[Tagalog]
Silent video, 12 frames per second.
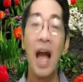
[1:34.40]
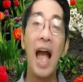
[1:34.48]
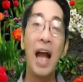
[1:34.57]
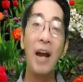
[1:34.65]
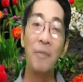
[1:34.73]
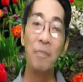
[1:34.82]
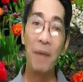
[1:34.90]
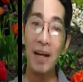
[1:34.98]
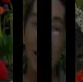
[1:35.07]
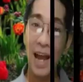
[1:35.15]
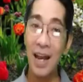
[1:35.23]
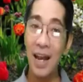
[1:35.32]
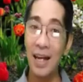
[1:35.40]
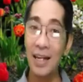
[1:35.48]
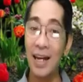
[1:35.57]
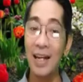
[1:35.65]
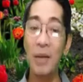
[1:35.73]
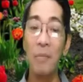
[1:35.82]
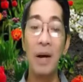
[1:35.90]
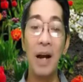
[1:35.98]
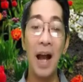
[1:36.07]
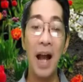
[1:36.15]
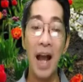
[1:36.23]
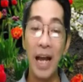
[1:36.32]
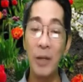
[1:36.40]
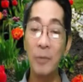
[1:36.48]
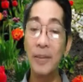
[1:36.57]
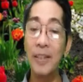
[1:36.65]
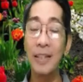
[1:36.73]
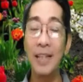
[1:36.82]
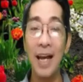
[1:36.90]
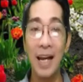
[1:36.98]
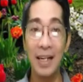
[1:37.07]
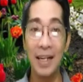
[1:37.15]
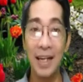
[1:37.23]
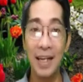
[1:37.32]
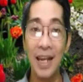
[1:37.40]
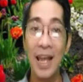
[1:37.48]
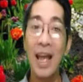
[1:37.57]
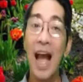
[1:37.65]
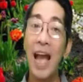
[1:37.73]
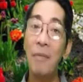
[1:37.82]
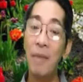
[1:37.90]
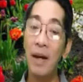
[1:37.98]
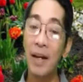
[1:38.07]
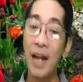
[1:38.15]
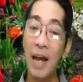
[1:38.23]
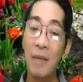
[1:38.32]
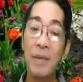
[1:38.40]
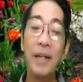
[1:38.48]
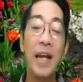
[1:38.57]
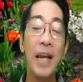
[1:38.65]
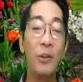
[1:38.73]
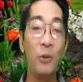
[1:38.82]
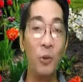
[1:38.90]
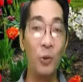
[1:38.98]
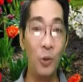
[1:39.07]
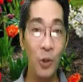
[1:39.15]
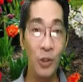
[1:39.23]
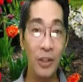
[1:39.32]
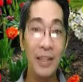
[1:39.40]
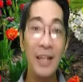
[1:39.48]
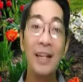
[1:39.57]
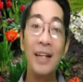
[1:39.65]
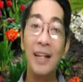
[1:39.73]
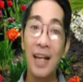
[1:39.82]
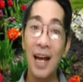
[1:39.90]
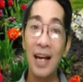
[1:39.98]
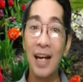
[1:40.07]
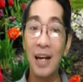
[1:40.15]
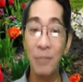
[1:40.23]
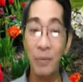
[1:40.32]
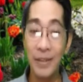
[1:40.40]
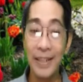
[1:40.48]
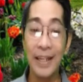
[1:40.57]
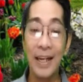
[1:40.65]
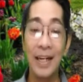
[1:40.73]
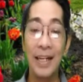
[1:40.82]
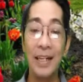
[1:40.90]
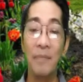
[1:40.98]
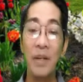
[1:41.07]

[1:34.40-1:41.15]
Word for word: Ang pag-aalaga ng mga hayop sa tahanan ay maraming naidudulot na kabutihan.